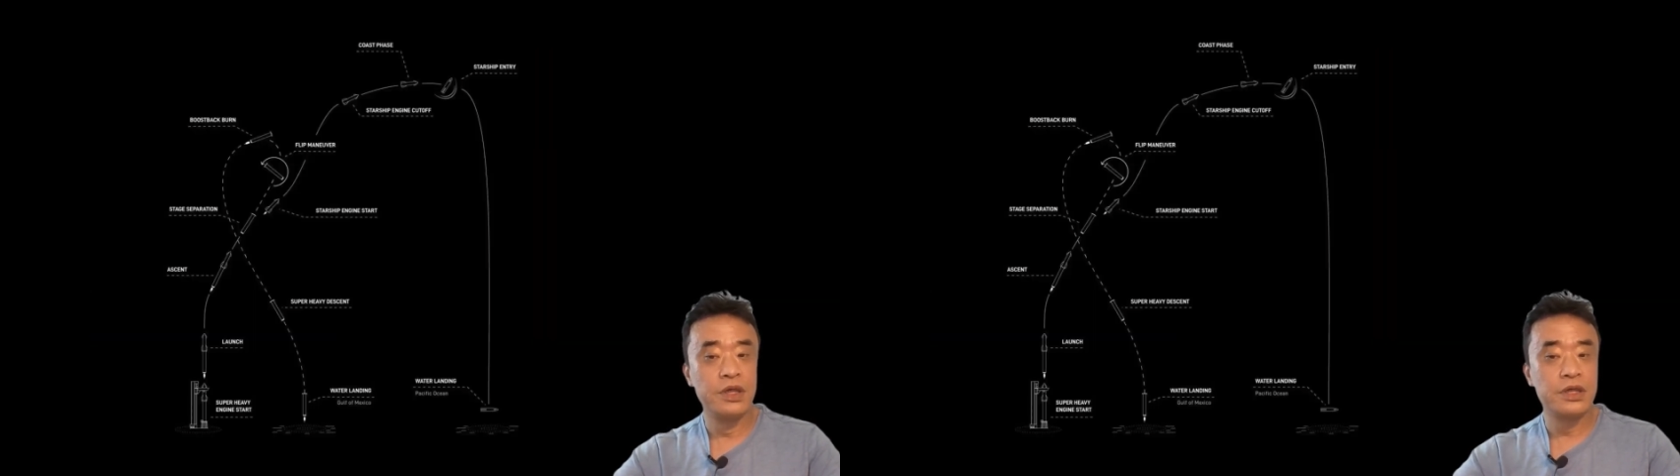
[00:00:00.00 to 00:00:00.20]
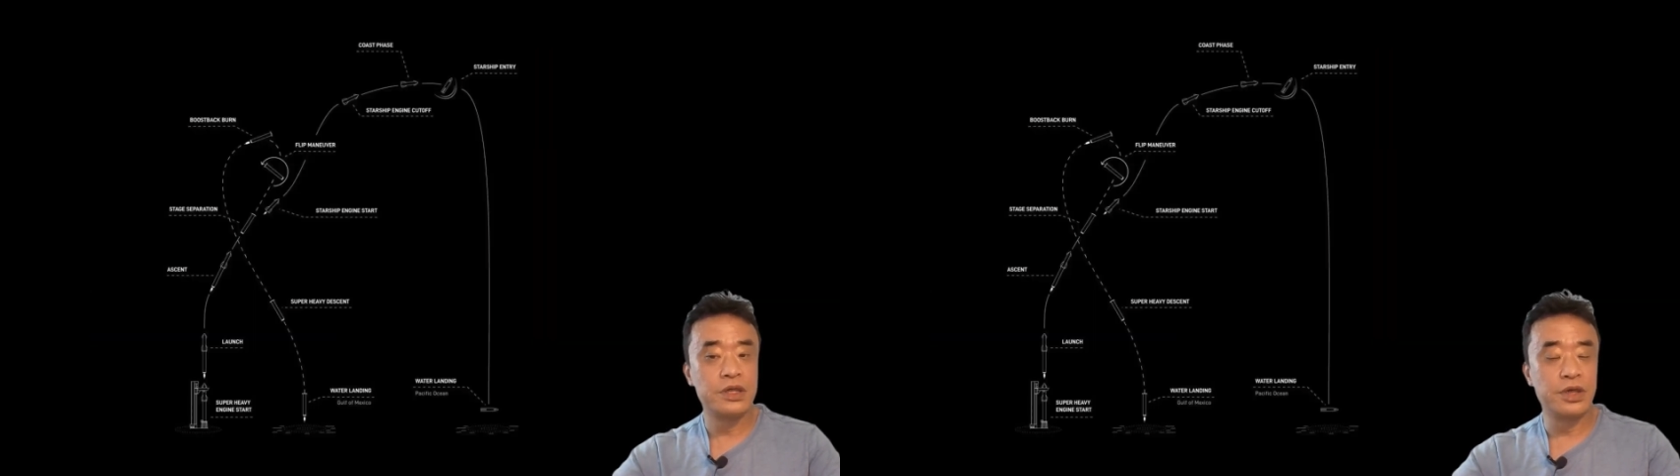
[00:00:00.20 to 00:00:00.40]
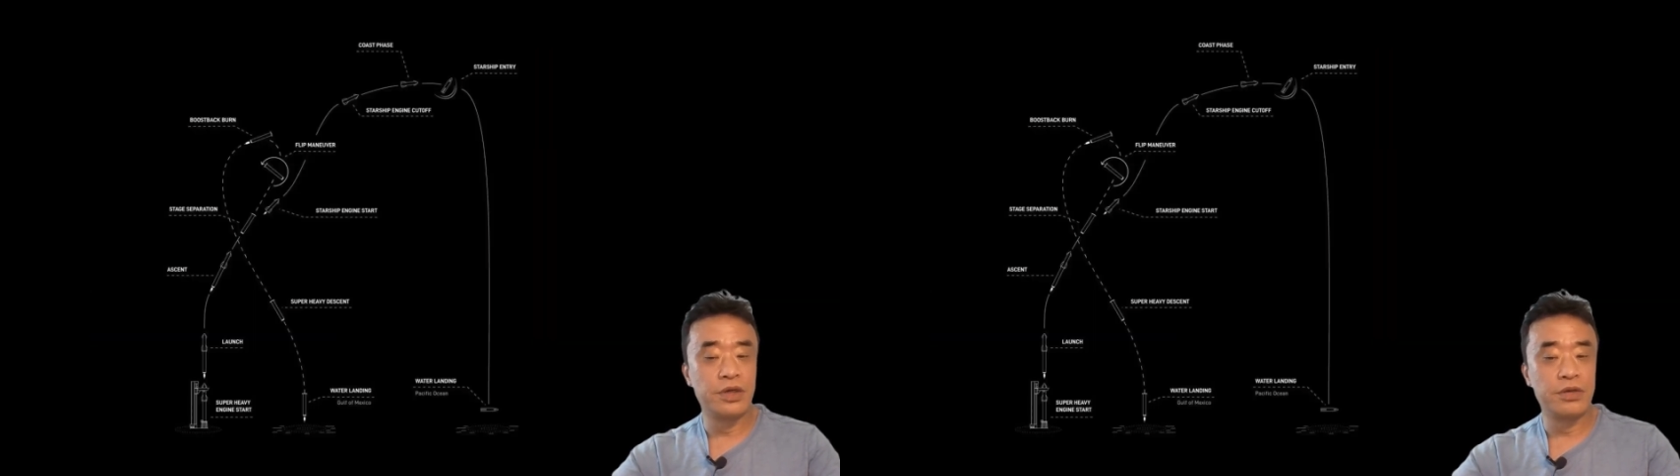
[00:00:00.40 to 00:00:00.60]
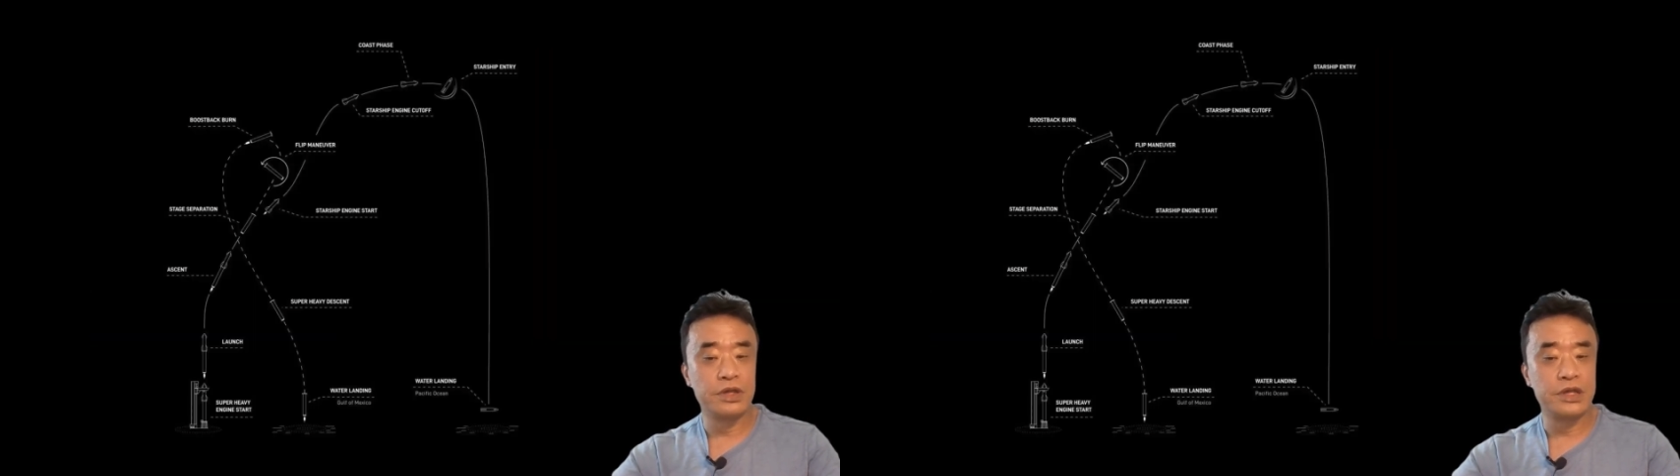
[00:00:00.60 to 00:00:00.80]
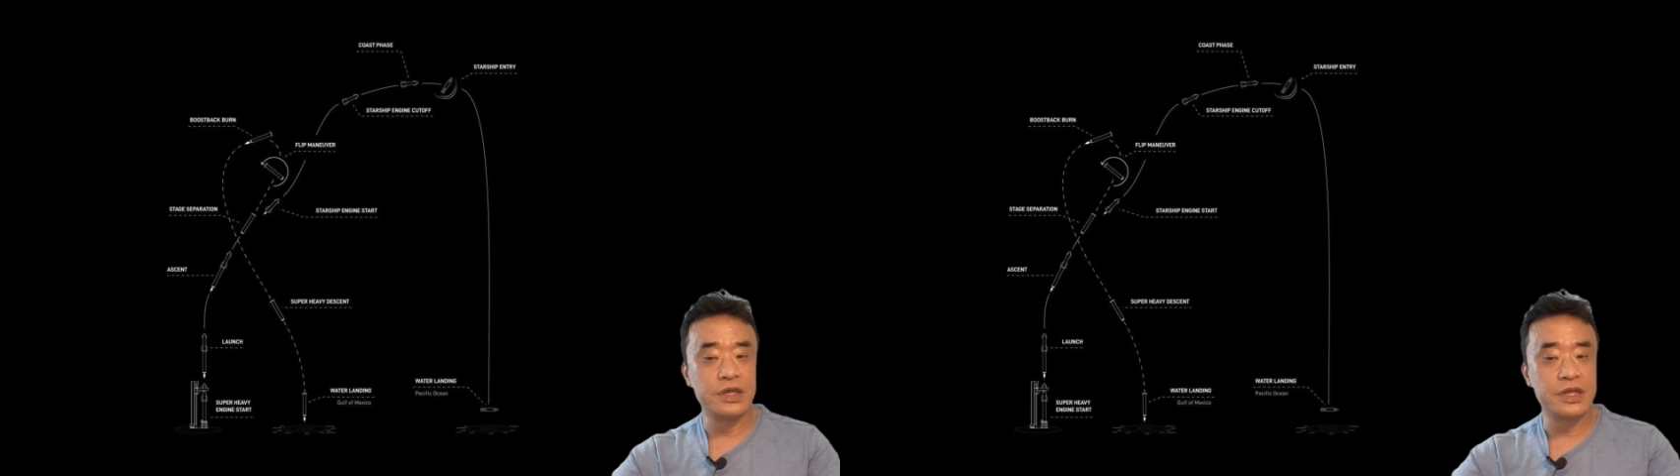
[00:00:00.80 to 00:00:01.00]
是由
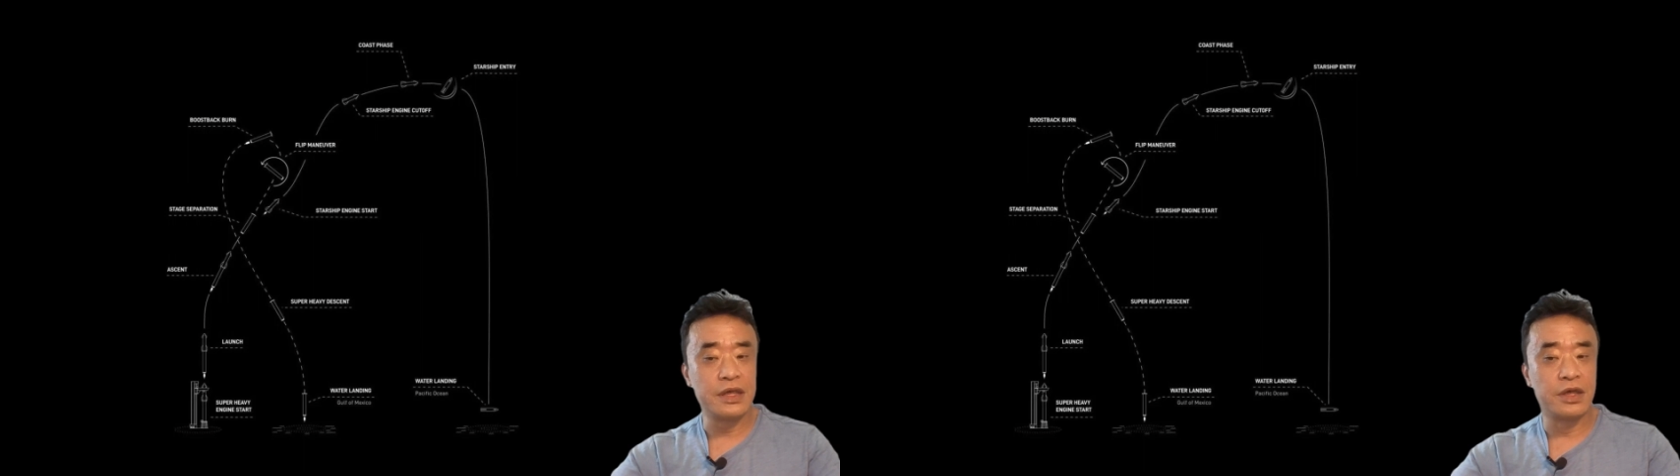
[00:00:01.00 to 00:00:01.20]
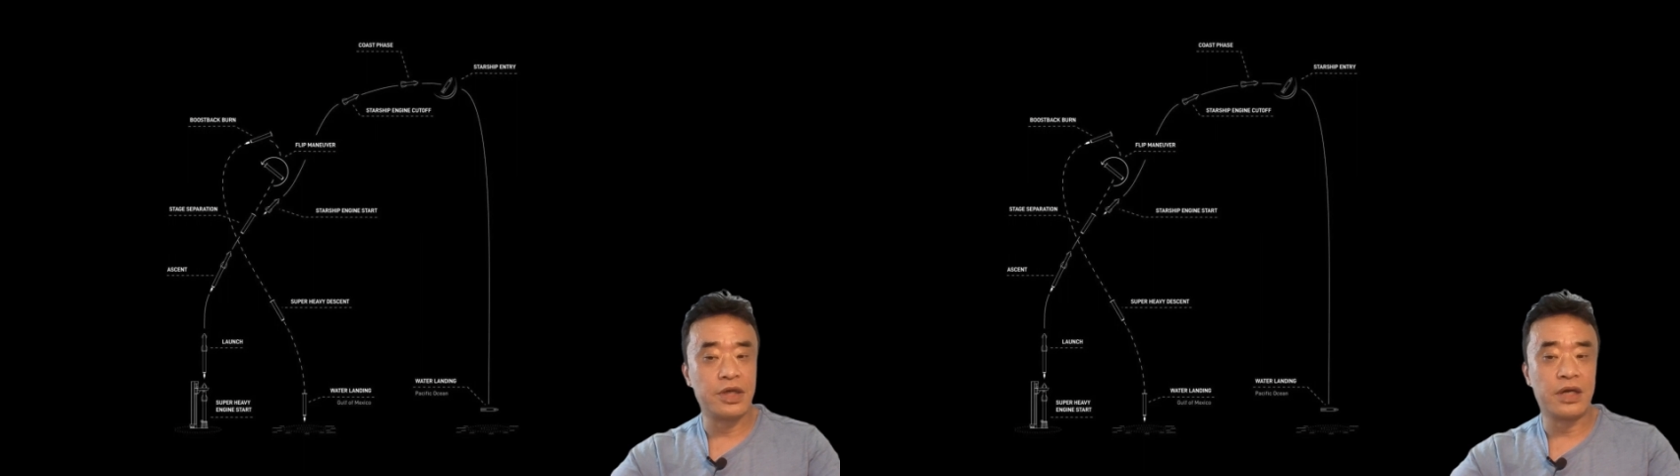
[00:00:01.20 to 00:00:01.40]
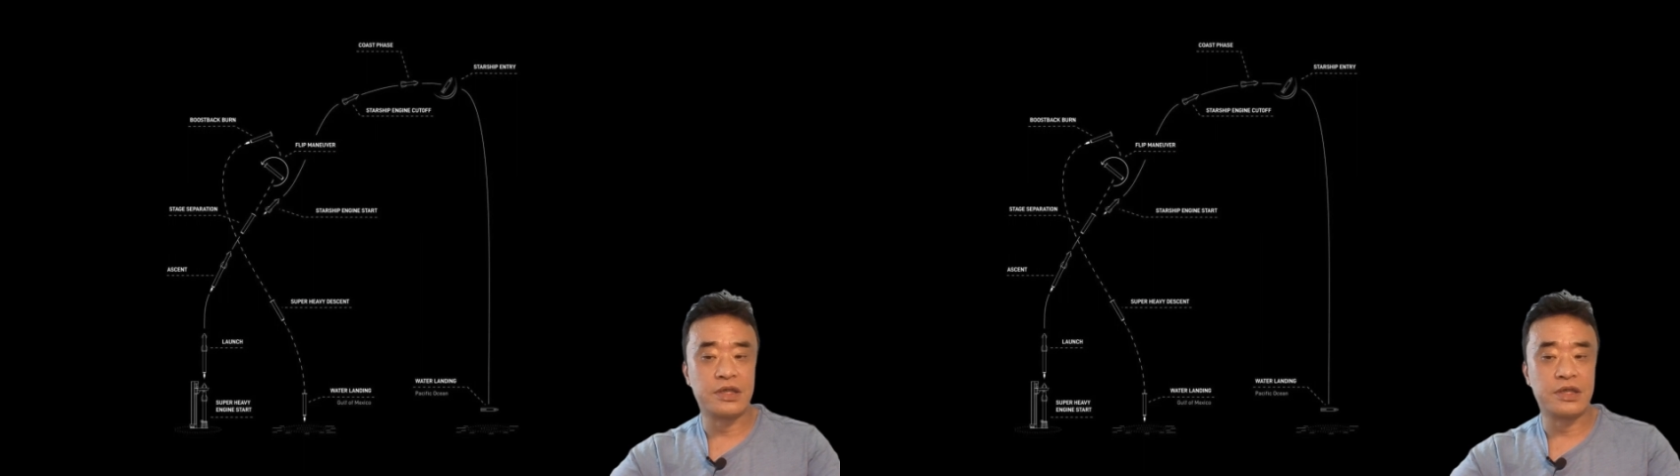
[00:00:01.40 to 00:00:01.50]
星舰的第二